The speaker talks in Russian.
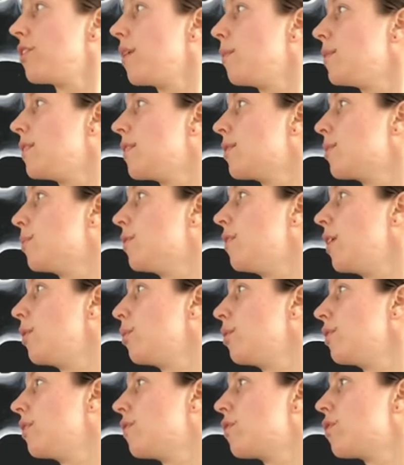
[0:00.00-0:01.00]
делать
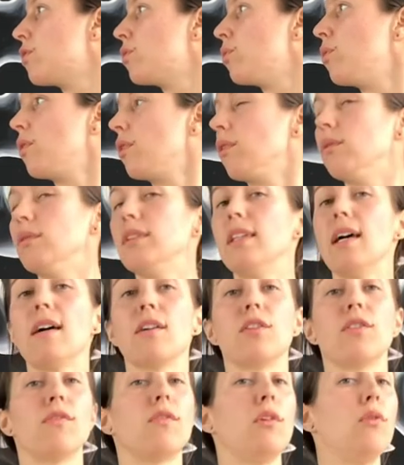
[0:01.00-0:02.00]
повороты в сторону.
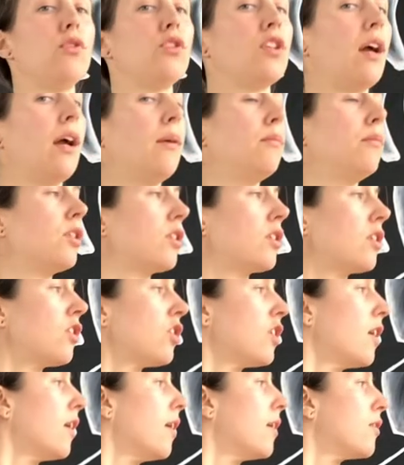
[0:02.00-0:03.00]
Также включаем мышцы
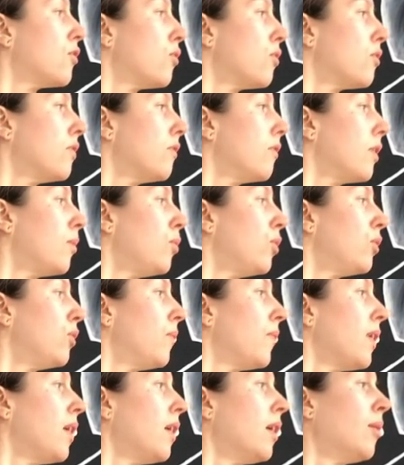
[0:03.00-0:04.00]
шеи осознанно в
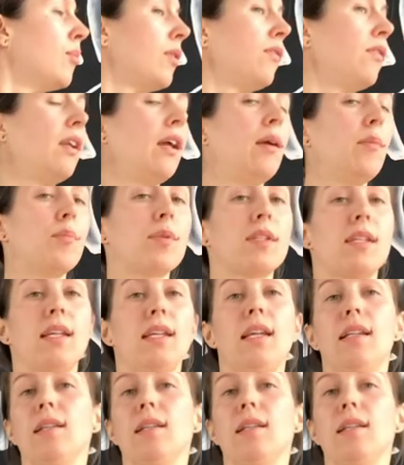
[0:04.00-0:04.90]
работу, проверяем постоянно